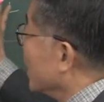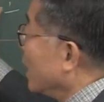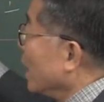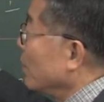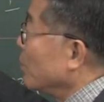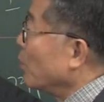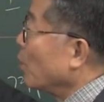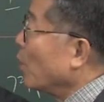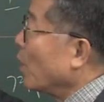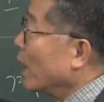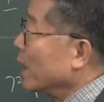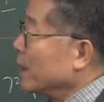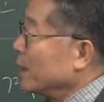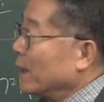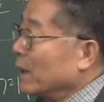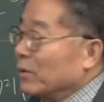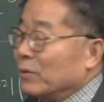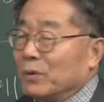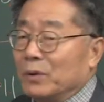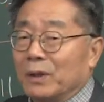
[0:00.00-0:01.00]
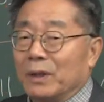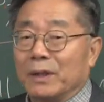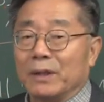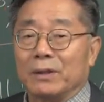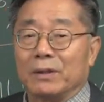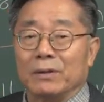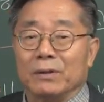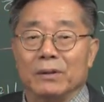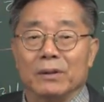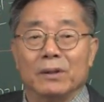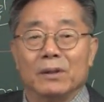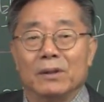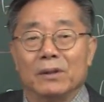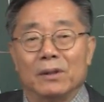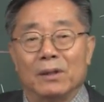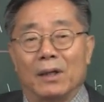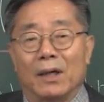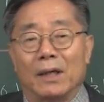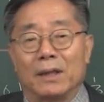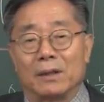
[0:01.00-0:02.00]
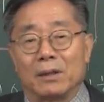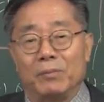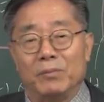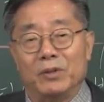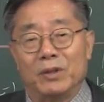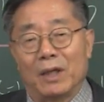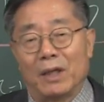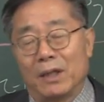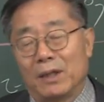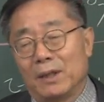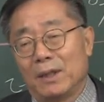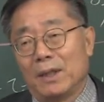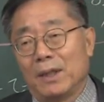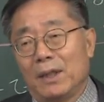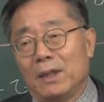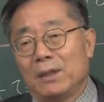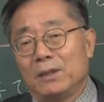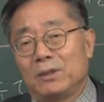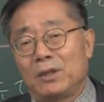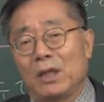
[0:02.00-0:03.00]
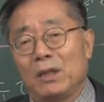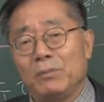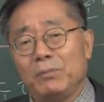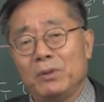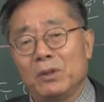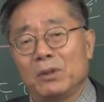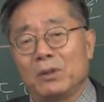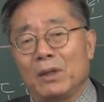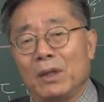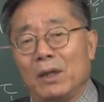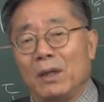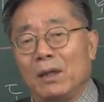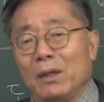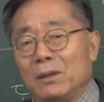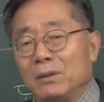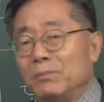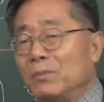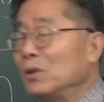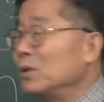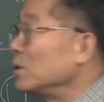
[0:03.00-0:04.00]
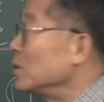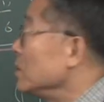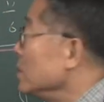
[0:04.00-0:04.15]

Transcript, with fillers: 개보학이라고 얘기를 하는 겁니다. 생명에는 뭐